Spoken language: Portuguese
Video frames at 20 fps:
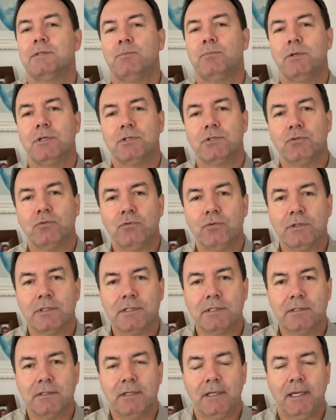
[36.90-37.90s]

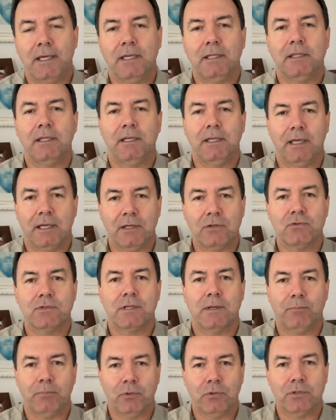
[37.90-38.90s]
pessoas, entre elas os
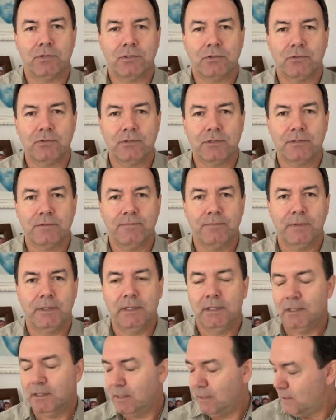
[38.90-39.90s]
apóstolos.
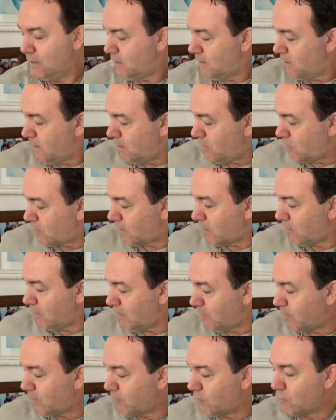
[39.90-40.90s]
Eu quero ler
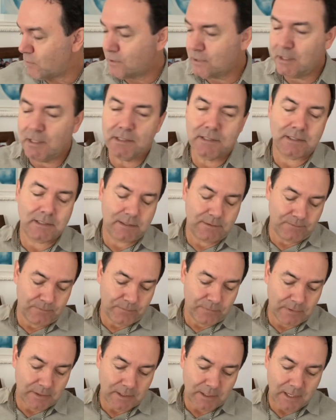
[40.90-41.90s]
para vocês
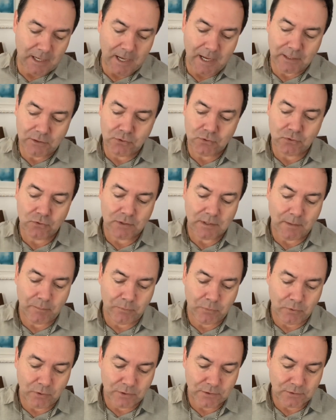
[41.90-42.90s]
Atos dos
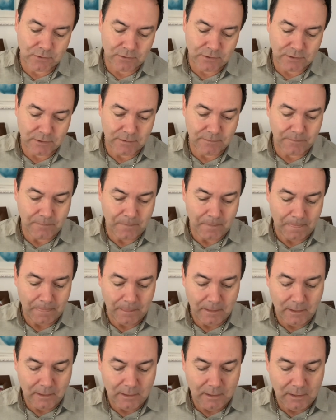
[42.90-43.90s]
Apóstolos,
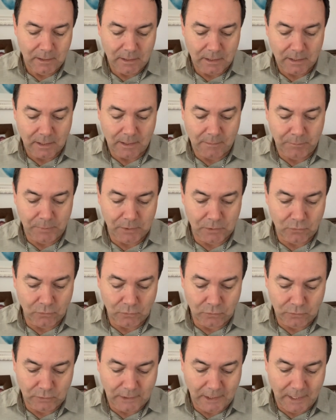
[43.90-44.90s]

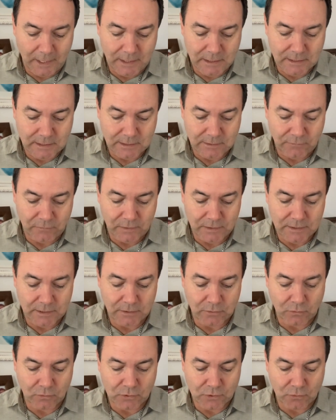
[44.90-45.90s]
capítulo 10,
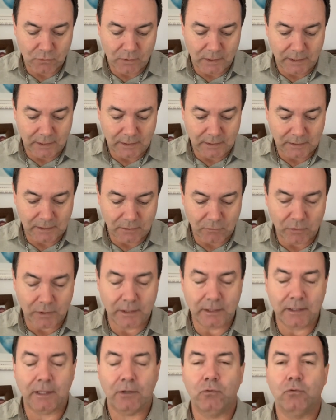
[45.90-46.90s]
versículos 40 a
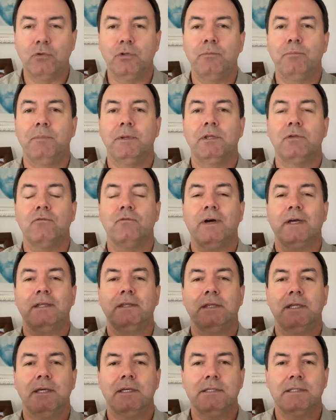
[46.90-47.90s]
41, onde Pedro vai
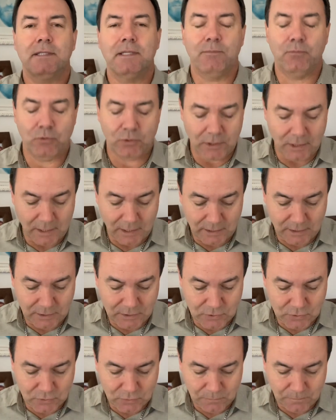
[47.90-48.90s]
testemunhar
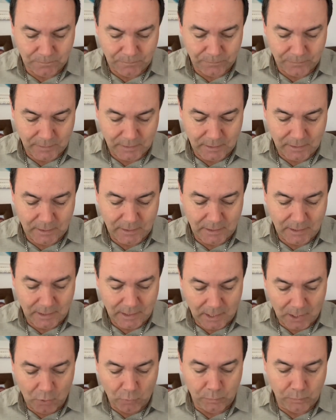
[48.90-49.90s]
isso
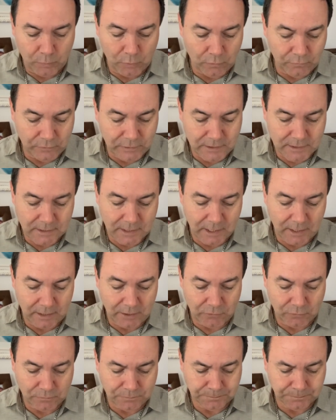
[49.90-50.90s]
ao povo de
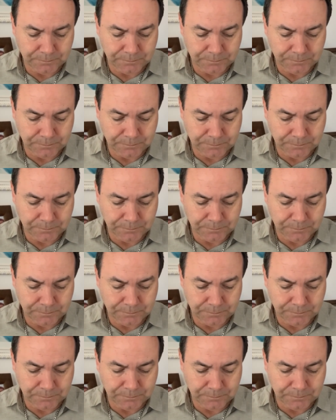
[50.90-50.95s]
Israel.